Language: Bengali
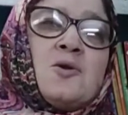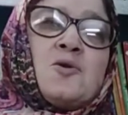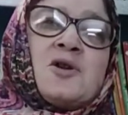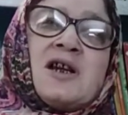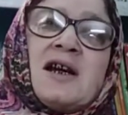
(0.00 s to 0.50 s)

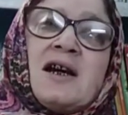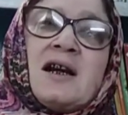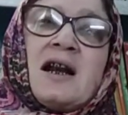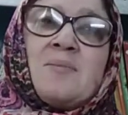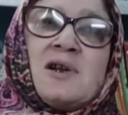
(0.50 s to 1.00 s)
তো সেই
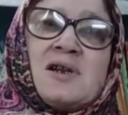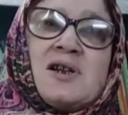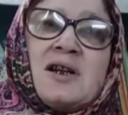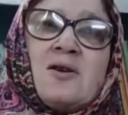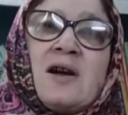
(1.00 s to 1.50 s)
গ্রামে
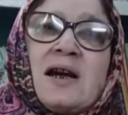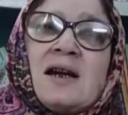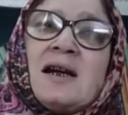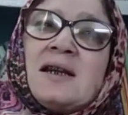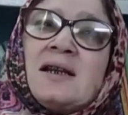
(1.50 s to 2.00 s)
ছিল এক
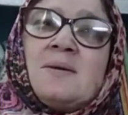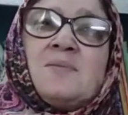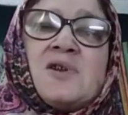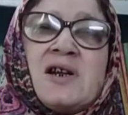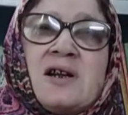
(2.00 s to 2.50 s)
এতিম
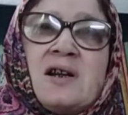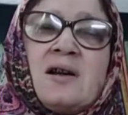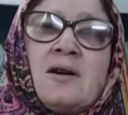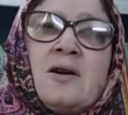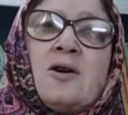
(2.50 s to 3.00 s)
ছেলে
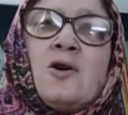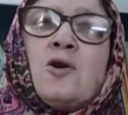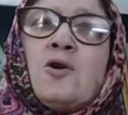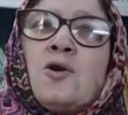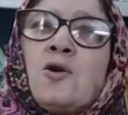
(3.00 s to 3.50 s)

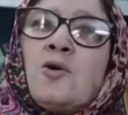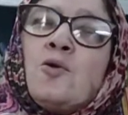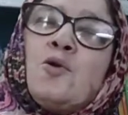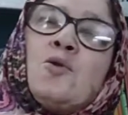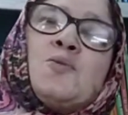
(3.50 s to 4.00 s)

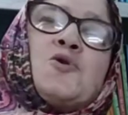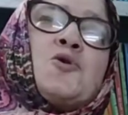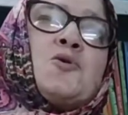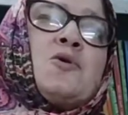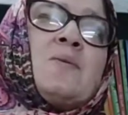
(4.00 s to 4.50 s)
খুব
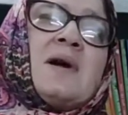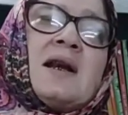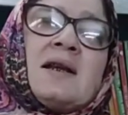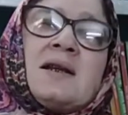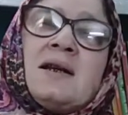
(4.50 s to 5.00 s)

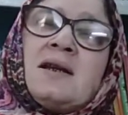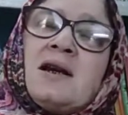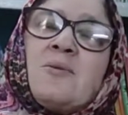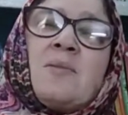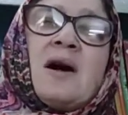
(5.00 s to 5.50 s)
ছোট্টবেলাতেই
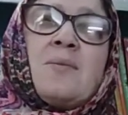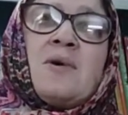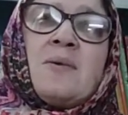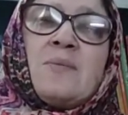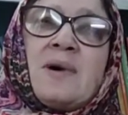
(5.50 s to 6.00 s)
তার মা
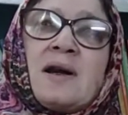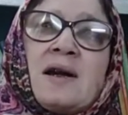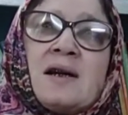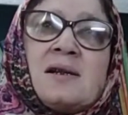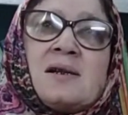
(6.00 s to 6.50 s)
বাবা মারা
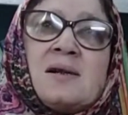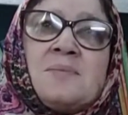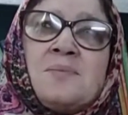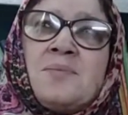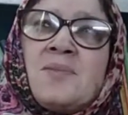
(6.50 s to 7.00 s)
গেছে
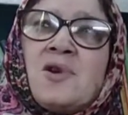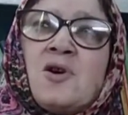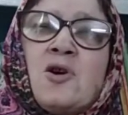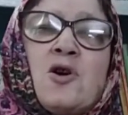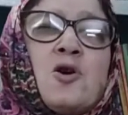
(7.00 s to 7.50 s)

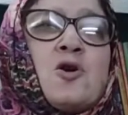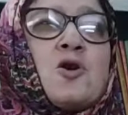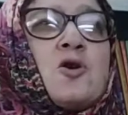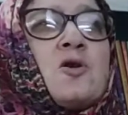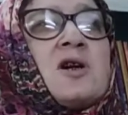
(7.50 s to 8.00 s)

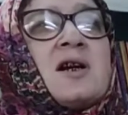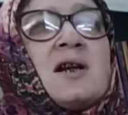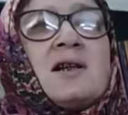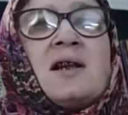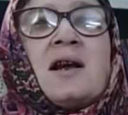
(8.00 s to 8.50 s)

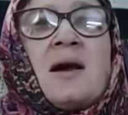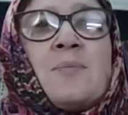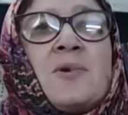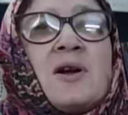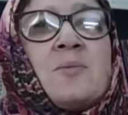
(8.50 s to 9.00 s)
সংসারে তার
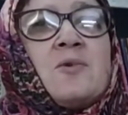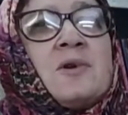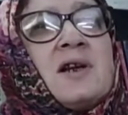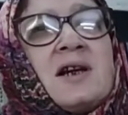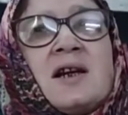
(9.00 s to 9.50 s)
আপনার
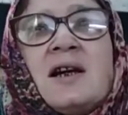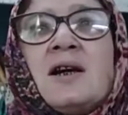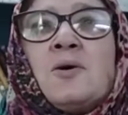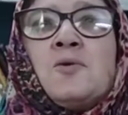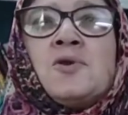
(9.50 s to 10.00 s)
বলতে
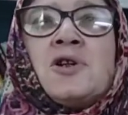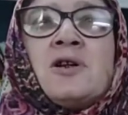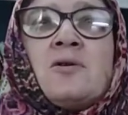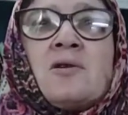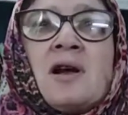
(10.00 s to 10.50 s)
কেউ
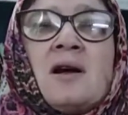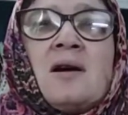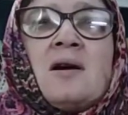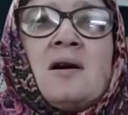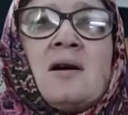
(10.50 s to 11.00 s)
ছিল না
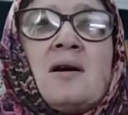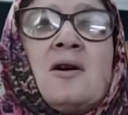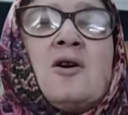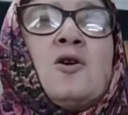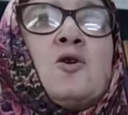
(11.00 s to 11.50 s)

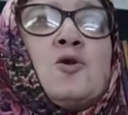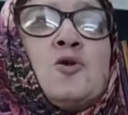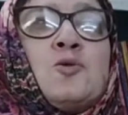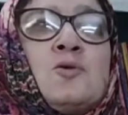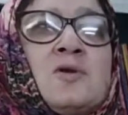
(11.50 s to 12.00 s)

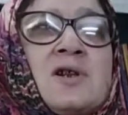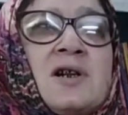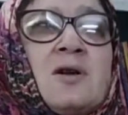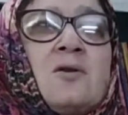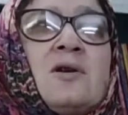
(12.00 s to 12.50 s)
শুধু
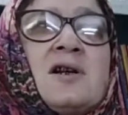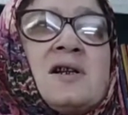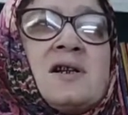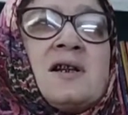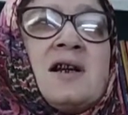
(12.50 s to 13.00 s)
ছিল
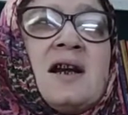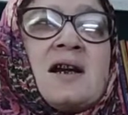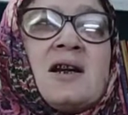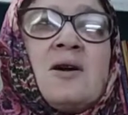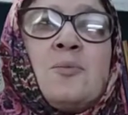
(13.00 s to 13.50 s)
নিজেদের
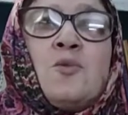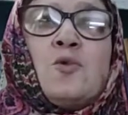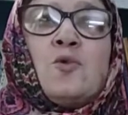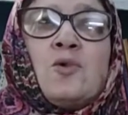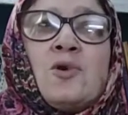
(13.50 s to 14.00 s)
একটা
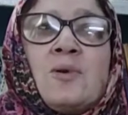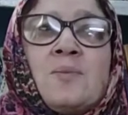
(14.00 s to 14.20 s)
পুকুর